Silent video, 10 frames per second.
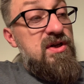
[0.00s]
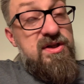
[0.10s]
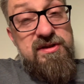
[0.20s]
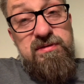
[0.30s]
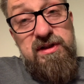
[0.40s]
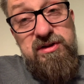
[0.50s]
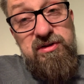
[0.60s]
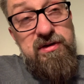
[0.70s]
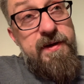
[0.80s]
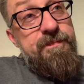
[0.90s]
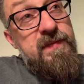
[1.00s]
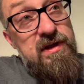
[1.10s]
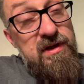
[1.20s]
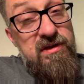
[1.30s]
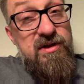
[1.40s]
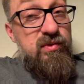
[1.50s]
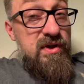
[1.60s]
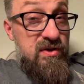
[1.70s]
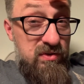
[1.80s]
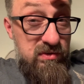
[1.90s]
czy są natchnione. I
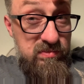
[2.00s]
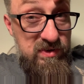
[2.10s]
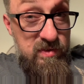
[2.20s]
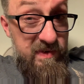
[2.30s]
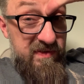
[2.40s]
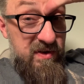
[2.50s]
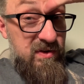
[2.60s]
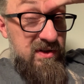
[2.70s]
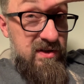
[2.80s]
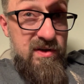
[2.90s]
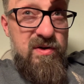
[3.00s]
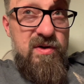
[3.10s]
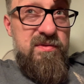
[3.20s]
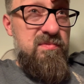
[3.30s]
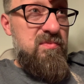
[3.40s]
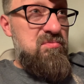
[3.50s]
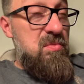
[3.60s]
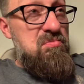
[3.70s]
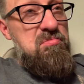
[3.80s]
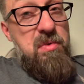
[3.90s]
tutaj dochodzimy do pewnego takiego
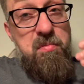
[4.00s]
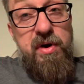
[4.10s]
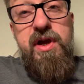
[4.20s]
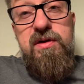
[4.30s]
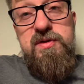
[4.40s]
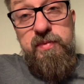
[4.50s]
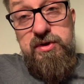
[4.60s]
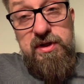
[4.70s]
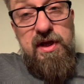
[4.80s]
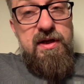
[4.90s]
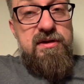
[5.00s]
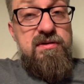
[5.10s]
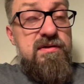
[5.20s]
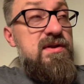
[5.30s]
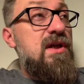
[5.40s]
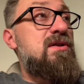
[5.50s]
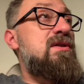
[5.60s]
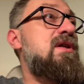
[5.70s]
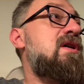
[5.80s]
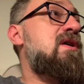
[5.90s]
mojego spojrzenia na to, to znaczy
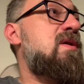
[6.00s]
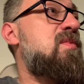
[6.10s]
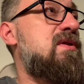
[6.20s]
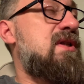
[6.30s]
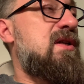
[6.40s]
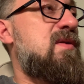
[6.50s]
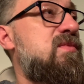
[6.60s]
moim zdaniem